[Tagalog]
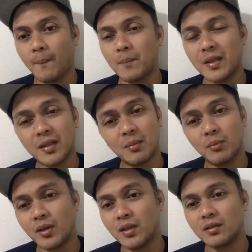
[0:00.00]

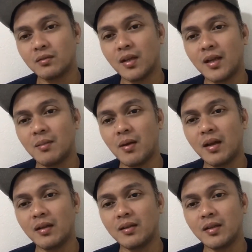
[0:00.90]
bantamweight lang tong
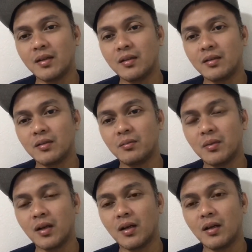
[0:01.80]
lalabanan niya. Eh. Yung
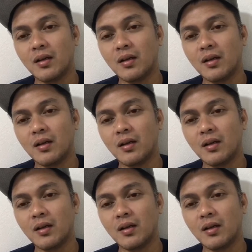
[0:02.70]
mga